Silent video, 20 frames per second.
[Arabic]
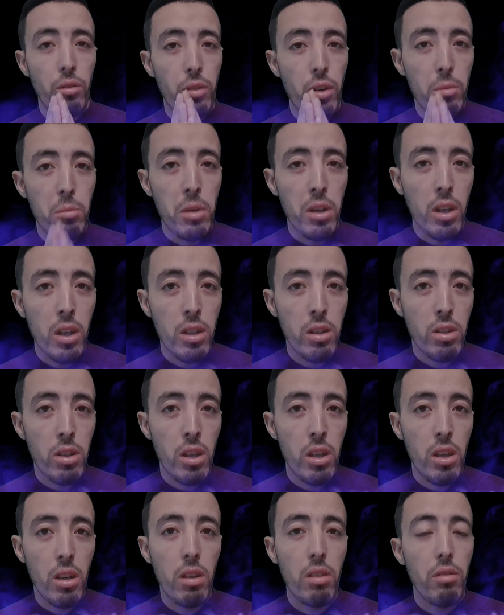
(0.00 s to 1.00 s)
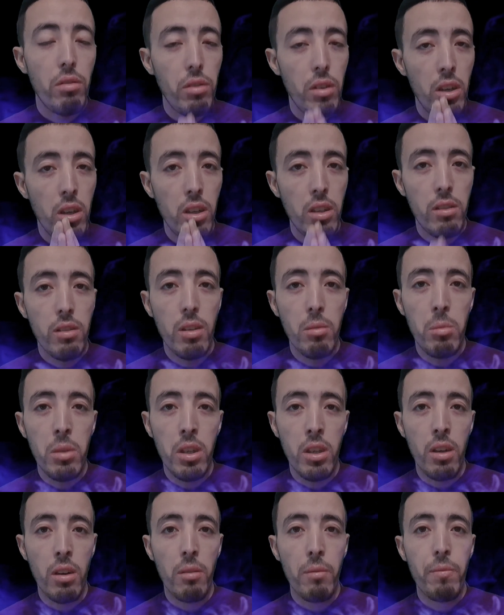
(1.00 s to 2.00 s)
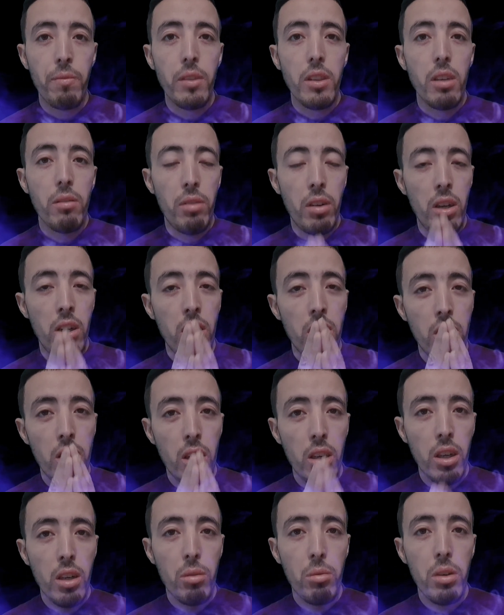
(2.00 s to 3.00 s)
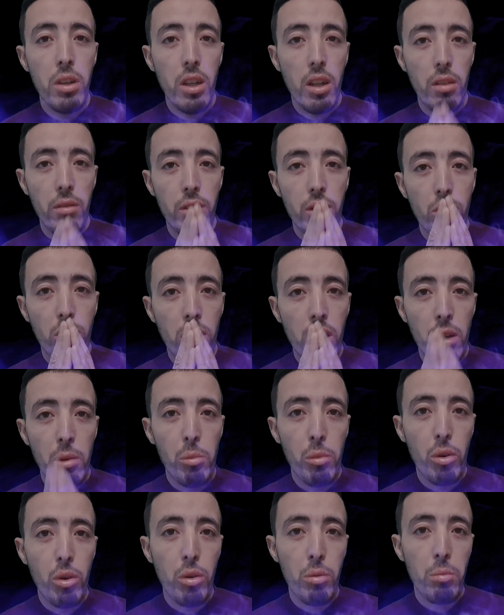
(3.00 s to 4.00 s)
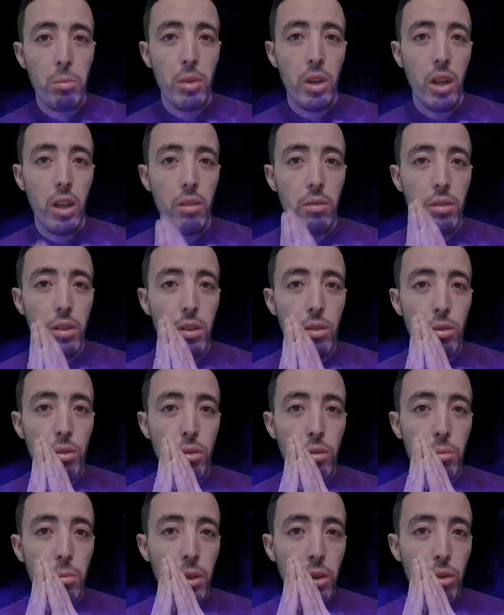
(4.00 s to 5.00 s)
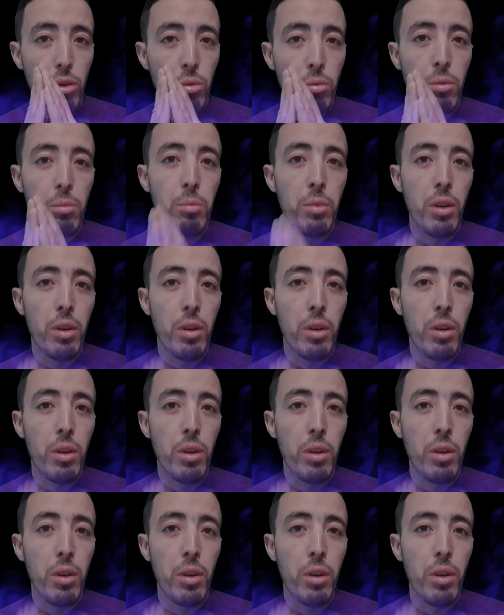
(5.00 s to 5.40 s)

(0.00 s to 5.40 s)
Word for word: فما الغشانة فليس منا فلهذا الاخوان هاد الفيديو كيهمكم هاد الفيديو بغيتكم